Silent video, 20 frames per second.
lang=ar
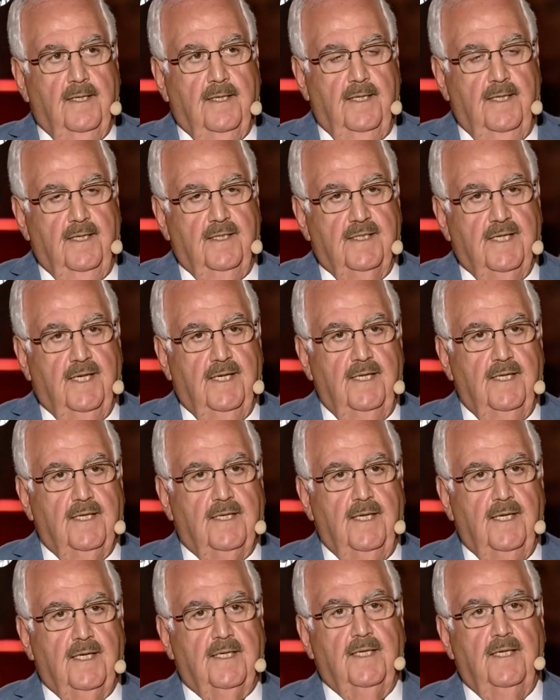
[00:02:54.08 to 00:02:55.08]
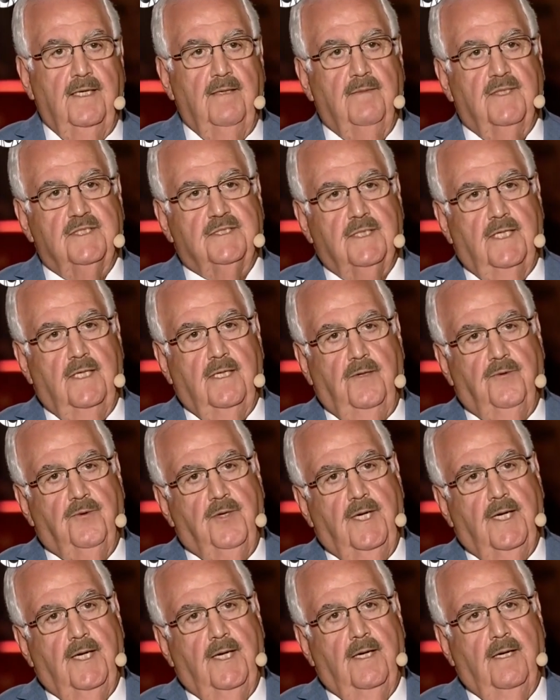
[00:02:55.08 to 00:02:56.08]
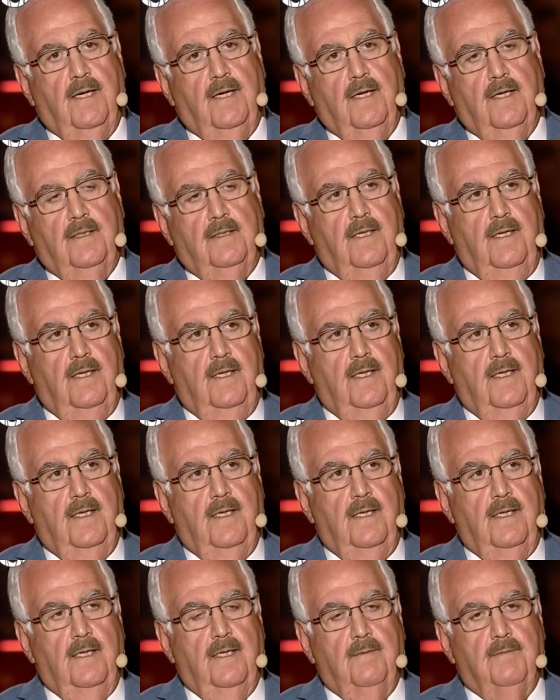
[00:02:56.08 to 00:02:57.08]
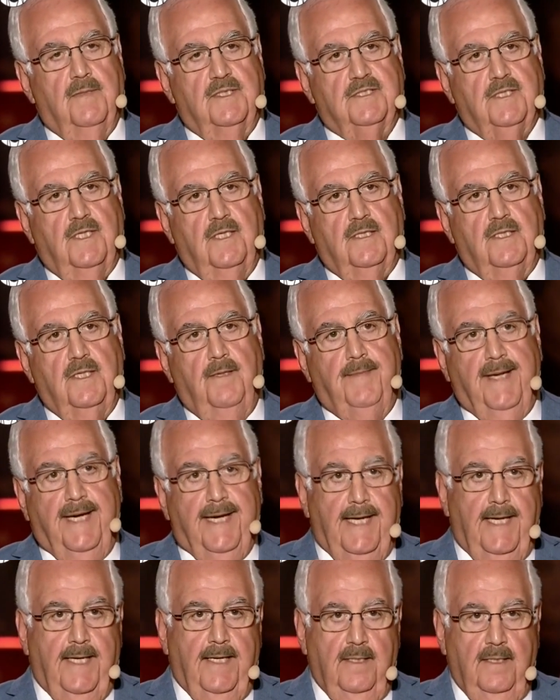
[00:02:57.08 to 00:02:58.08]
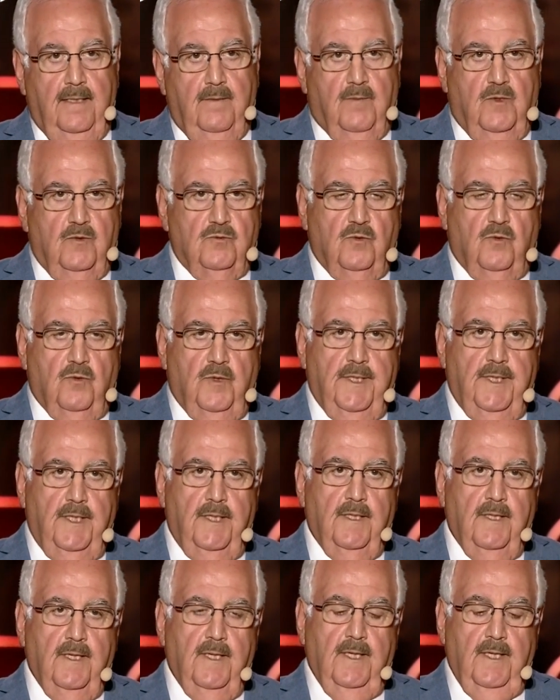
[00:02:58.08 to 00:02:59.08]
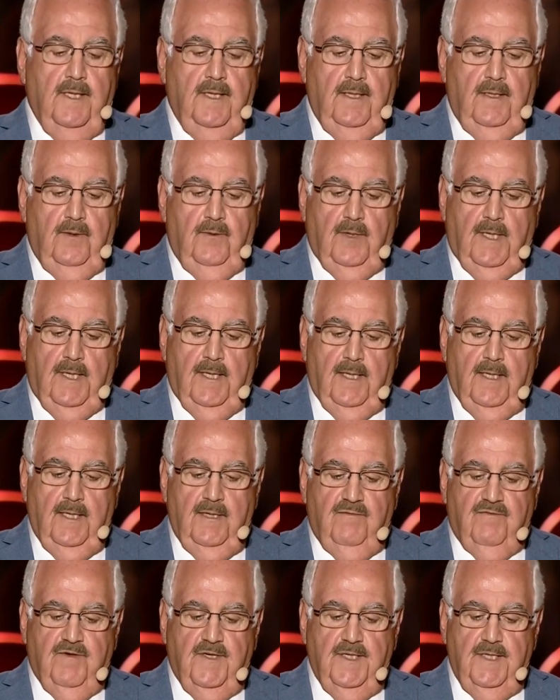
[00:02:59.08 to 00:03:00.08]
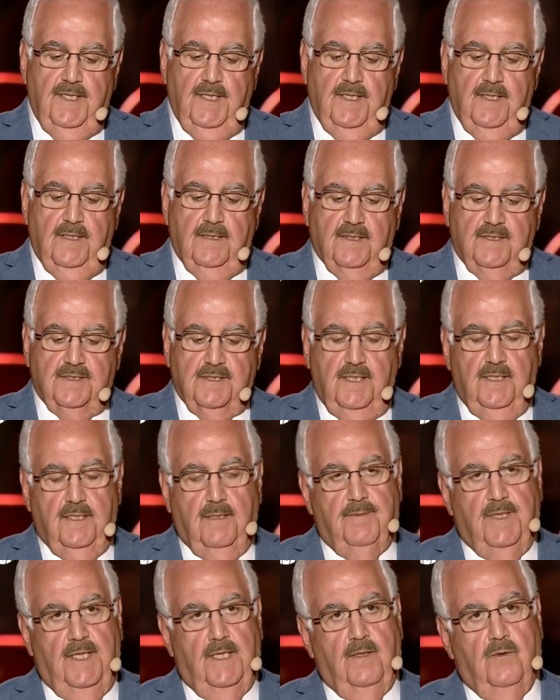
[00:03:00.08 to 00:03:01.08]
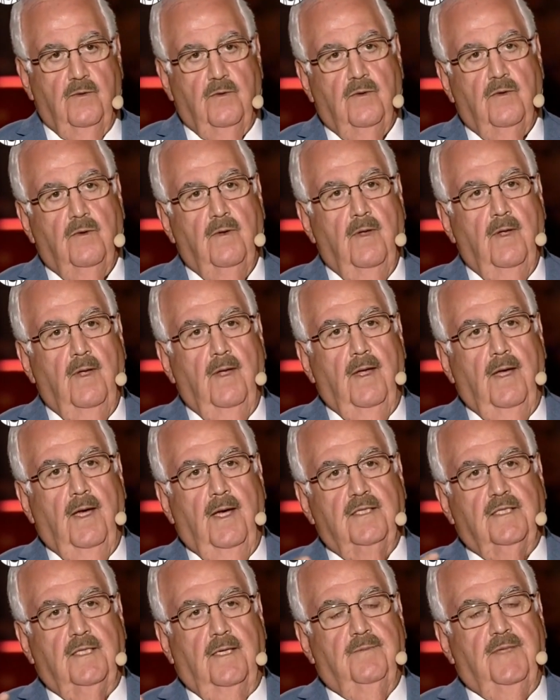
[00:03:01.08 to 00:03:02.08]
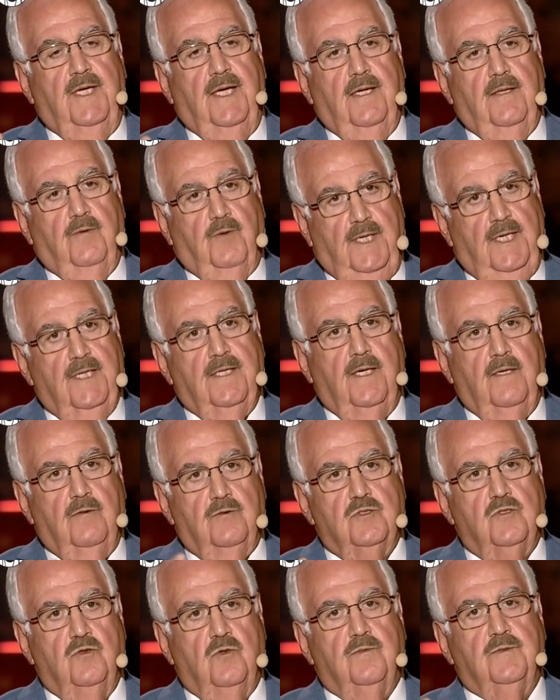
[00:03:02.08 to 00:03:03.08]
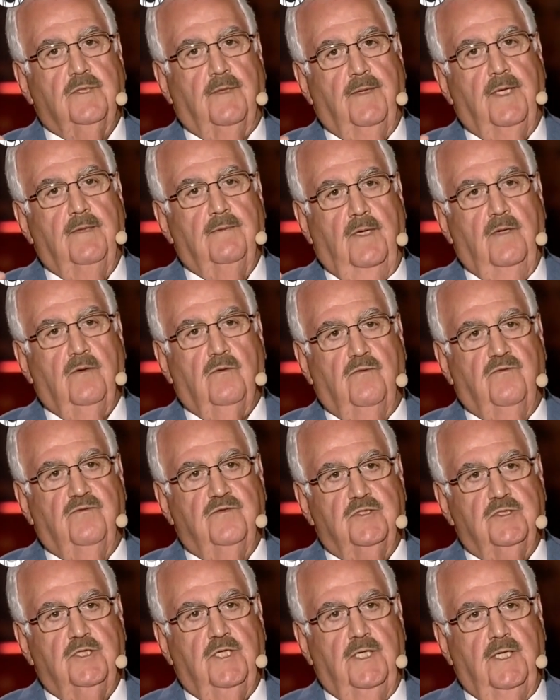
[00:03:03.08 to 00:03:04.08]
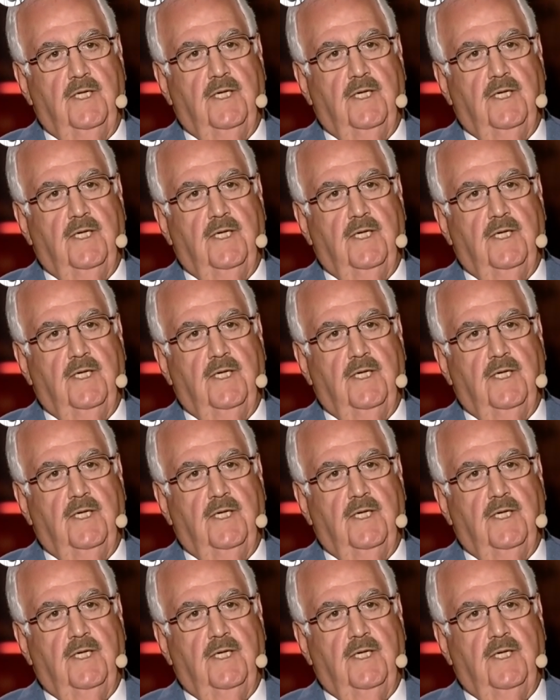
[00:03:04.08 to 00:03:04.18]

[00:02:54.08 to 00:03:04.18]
غير ذلك لكن المسألة هنا مسألة البناء الموضوعي والفني للقصيدة بأنه أتى بهذا وهذا أسلوب طبعا معروف في الشعر